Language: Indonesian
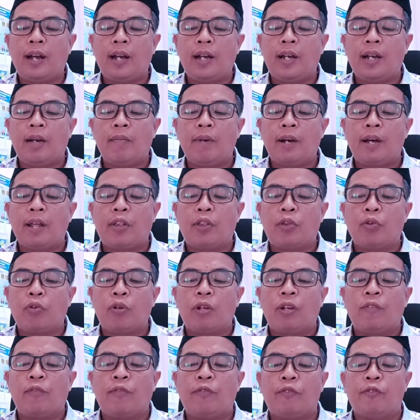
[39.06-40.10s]
aynama
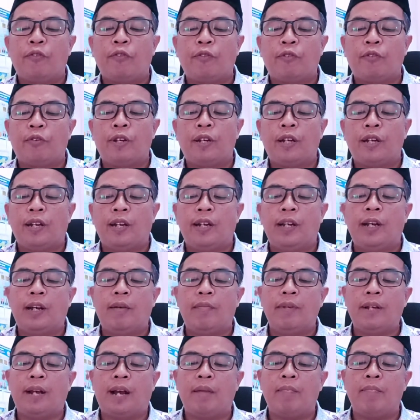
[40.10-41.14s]
thukifu
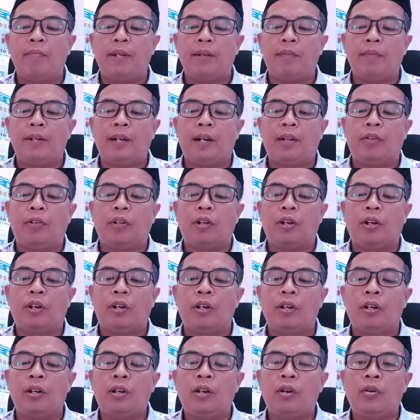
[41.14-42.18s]
illa bihabli
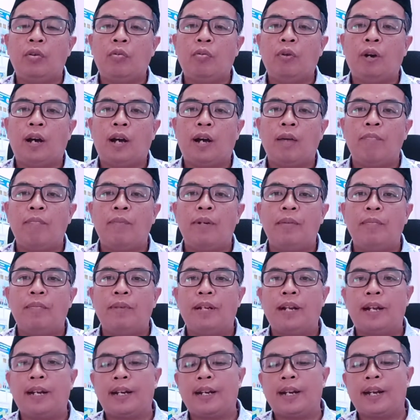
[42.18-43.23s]
minallah wa habli
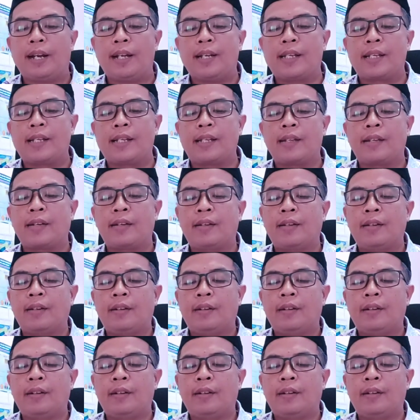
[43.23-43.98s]
minan nas